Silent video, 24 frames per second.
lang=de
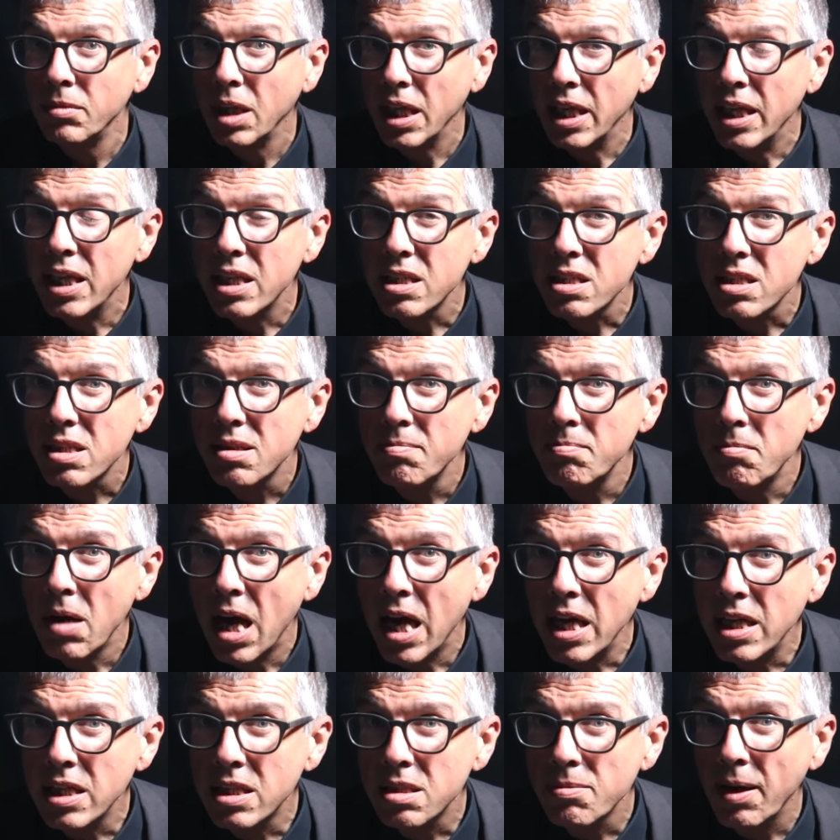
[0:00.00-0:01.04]
1.
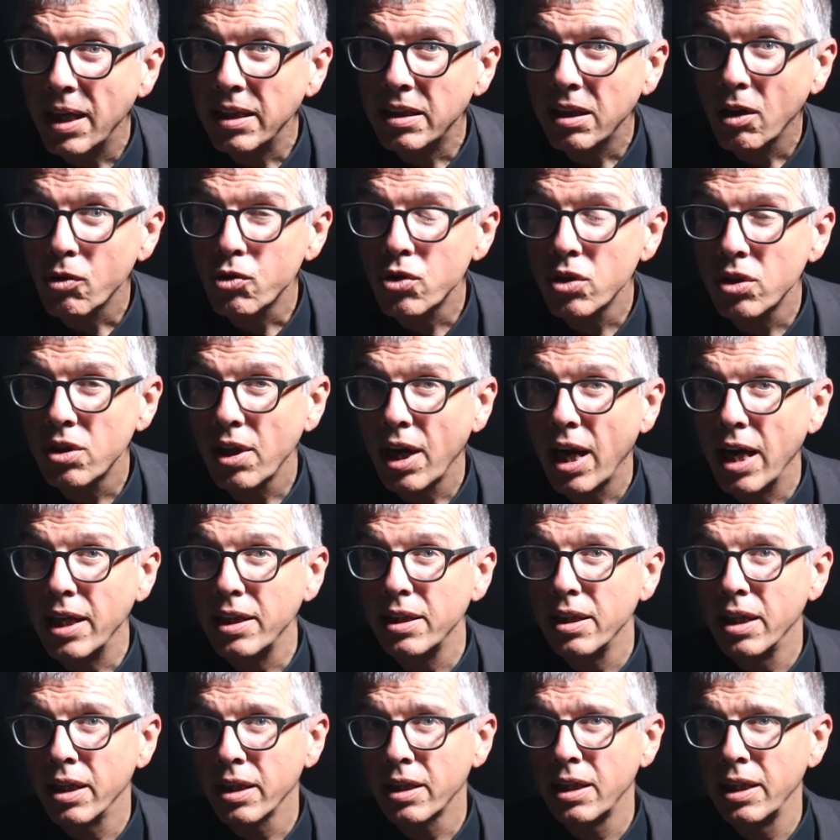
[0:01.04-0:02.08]
Mai
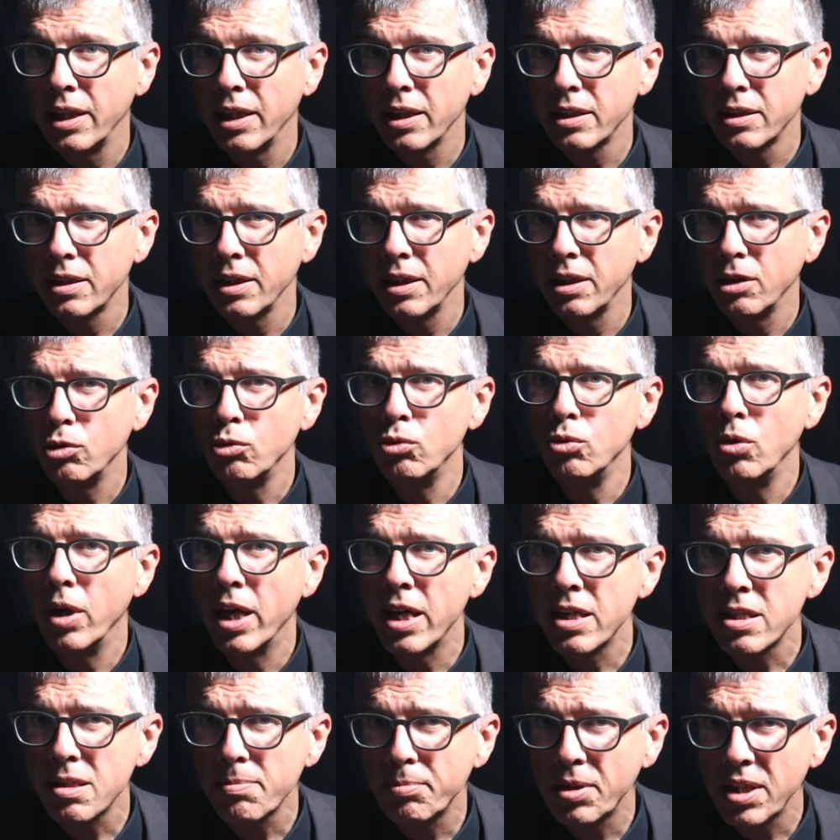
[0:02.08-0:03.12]
2003 erklärte
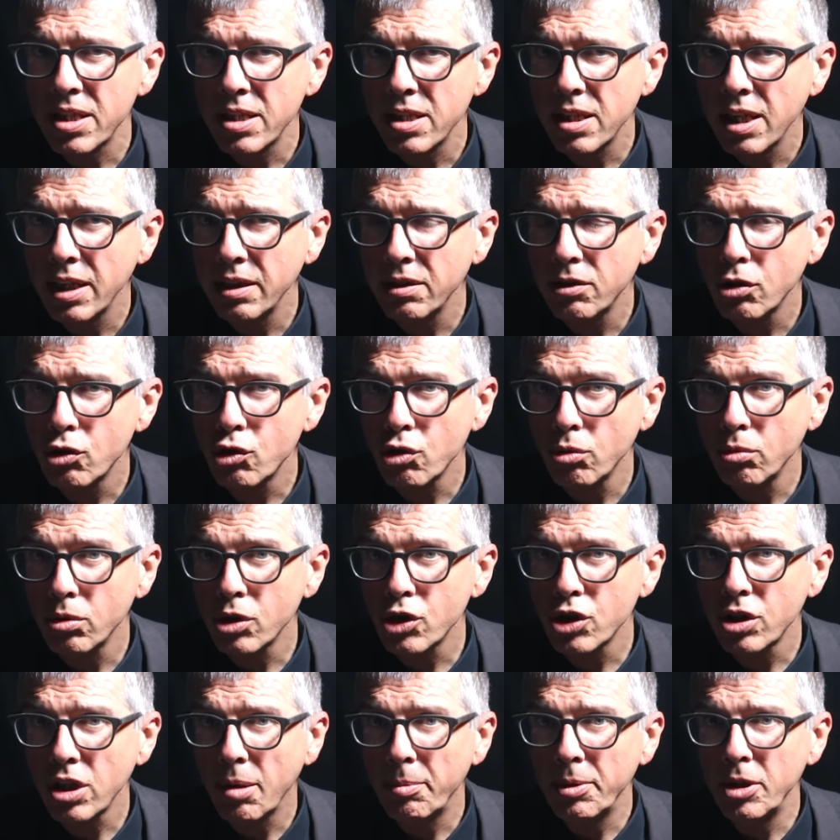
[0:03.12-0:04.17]
US-Präsident
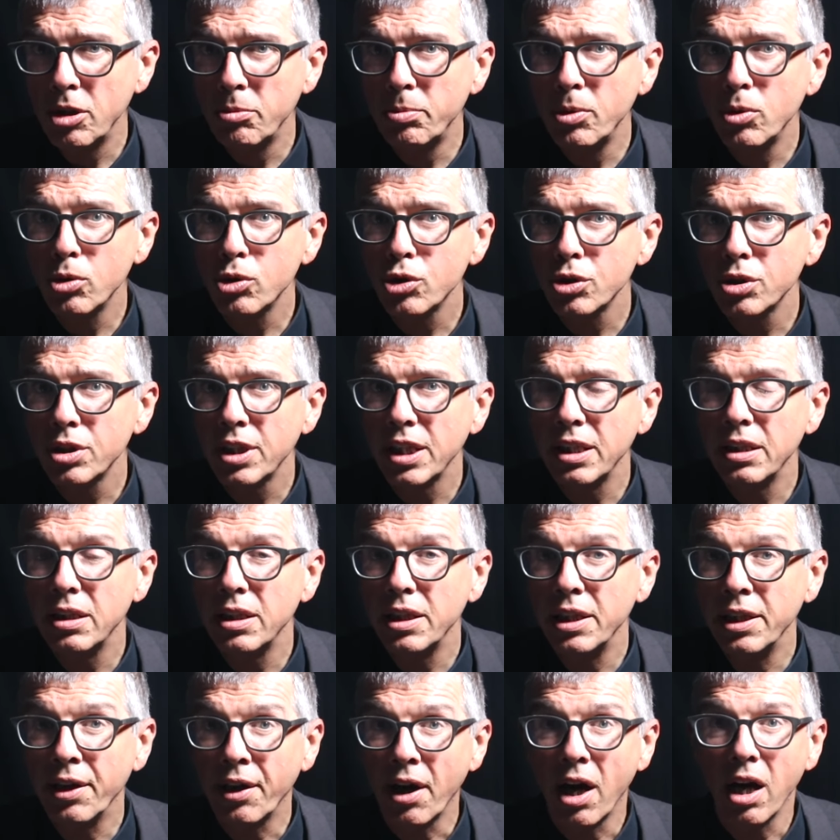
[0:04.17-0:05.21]
George W. Bush den
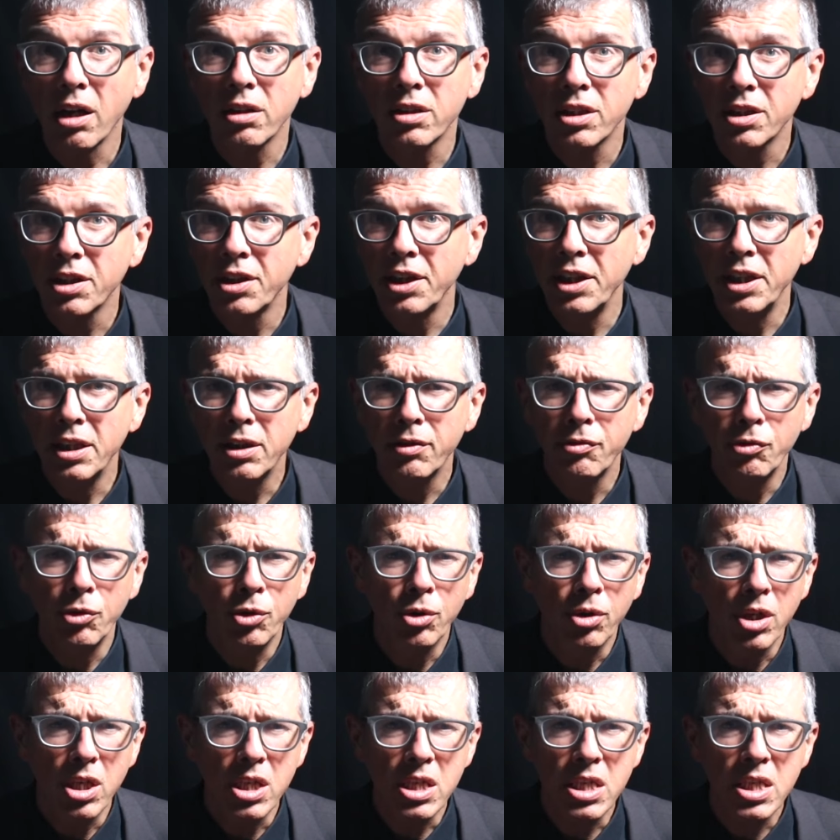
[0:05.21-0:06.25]
Irakkrieg
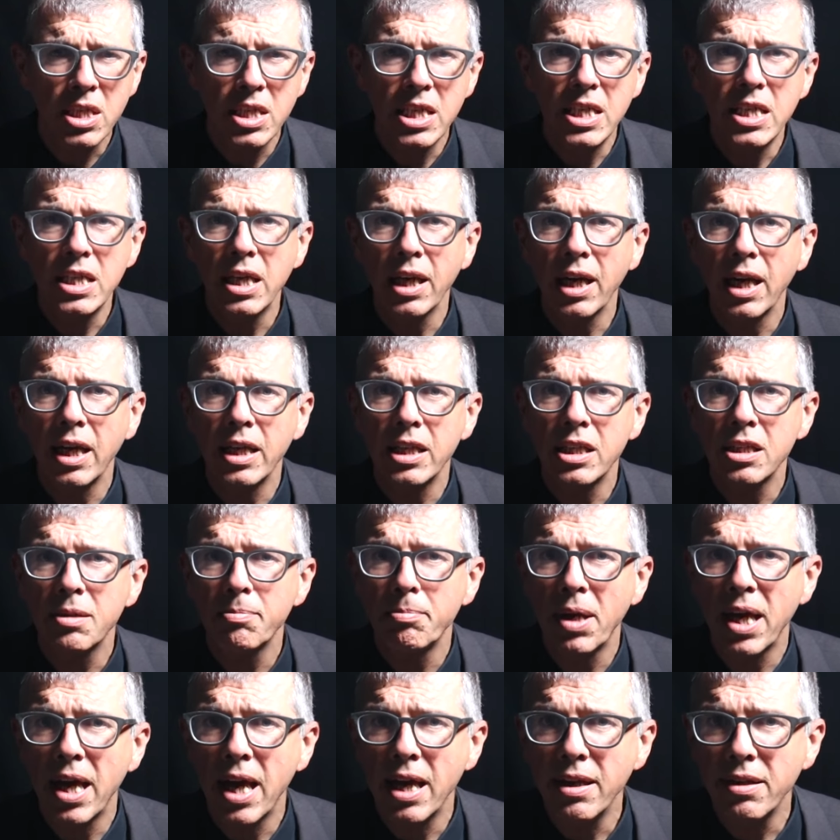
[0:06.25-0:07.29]
für siegreich
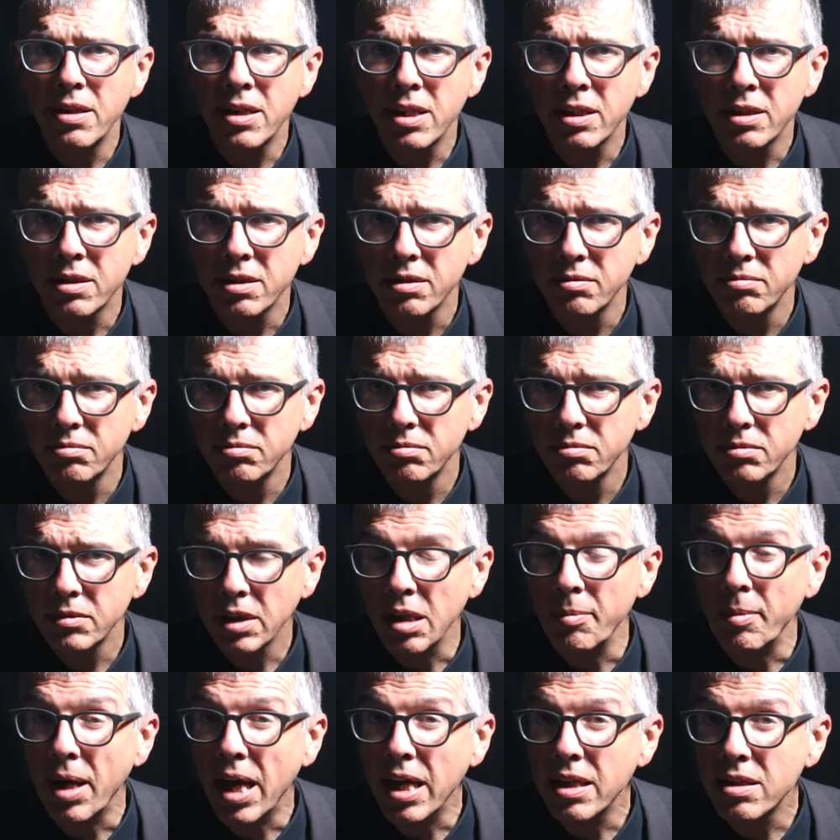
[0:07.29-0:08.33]
beendet.
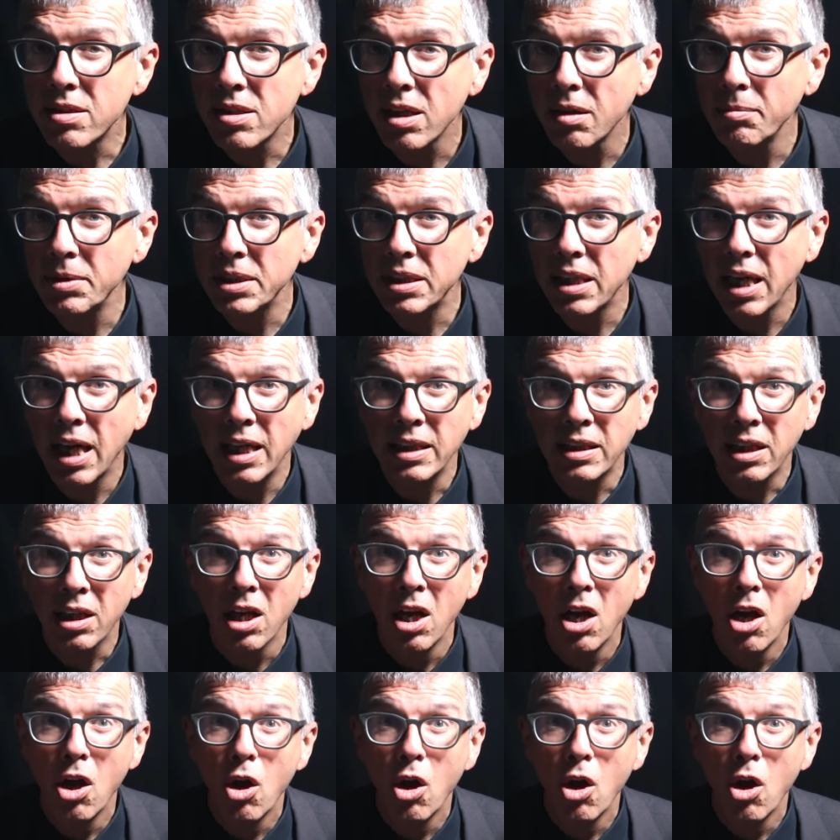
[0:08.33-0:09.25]
Gemeinsam mit einer